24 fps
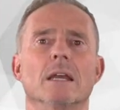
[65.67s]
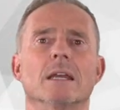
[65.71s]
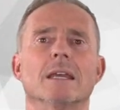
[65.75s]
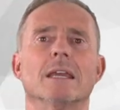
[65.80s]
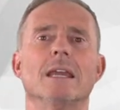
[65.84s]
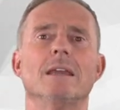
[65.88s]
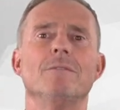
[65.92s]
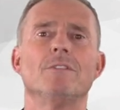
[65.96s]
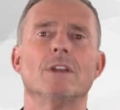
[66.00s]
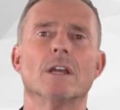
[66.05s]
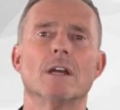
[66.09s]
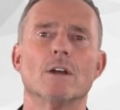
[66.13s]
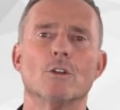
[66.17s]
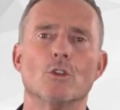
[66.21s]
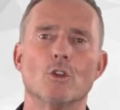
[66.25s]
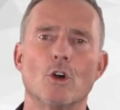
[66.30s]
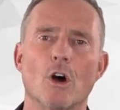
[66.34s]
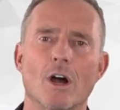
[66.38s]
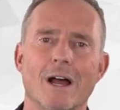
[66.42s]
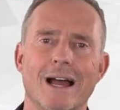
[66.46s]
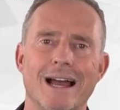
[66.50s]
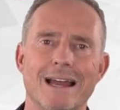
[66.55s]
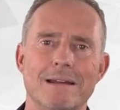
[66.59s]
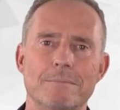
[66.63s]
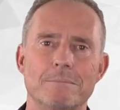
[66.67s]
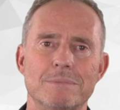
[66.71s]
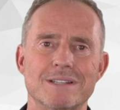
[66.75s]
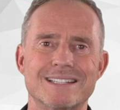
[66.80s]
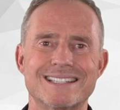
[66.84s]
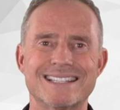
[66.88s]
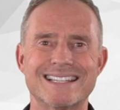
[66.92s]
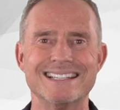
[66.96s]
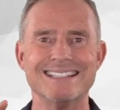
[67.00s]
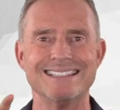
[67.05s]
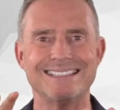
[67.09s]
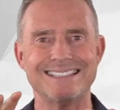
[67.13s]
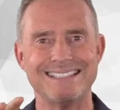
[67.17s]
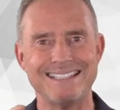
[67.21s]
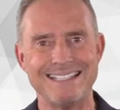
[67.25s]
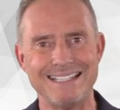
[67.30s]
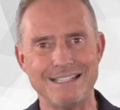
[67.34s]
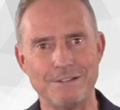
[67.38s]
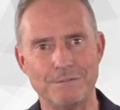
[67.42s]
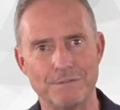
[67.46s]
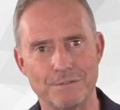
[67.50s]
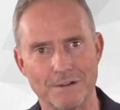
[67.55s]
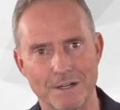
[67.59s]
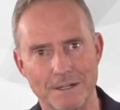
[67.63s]
Gehen wir noch ein bisschen
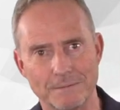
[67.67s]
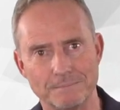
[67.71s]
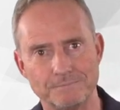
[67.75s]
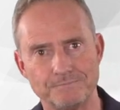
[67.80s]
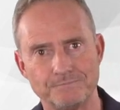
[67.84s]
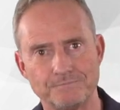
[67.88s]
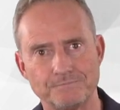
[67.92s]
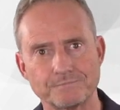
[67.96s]
tiefer.